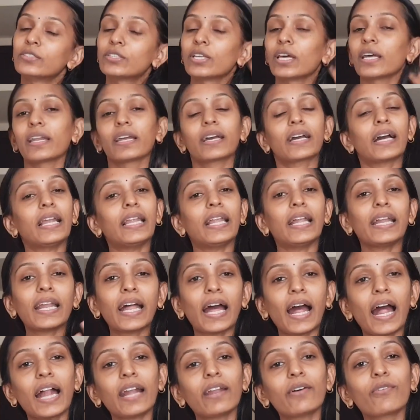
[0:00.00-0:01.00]
சரி
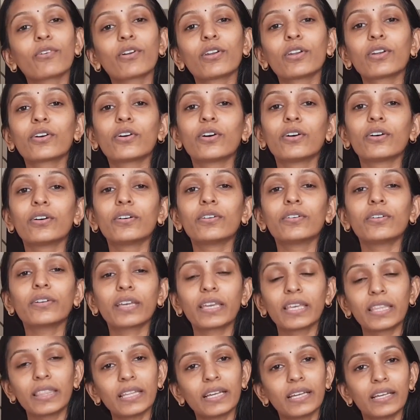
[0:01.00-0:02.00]
கல்யாணம் ஆனவங்களுக்கு
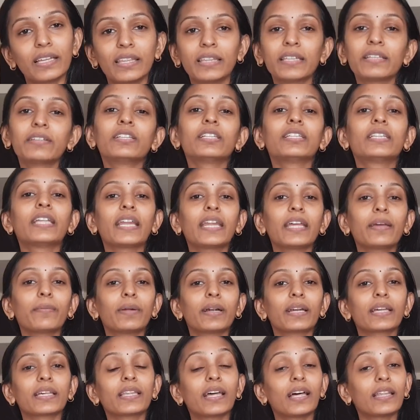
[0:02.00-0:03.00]
இந்த இது வந்து தெரிய
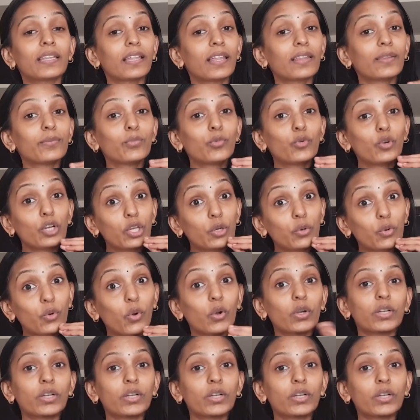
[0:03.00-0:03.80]
மாட்டேங்குது அதாவது முடி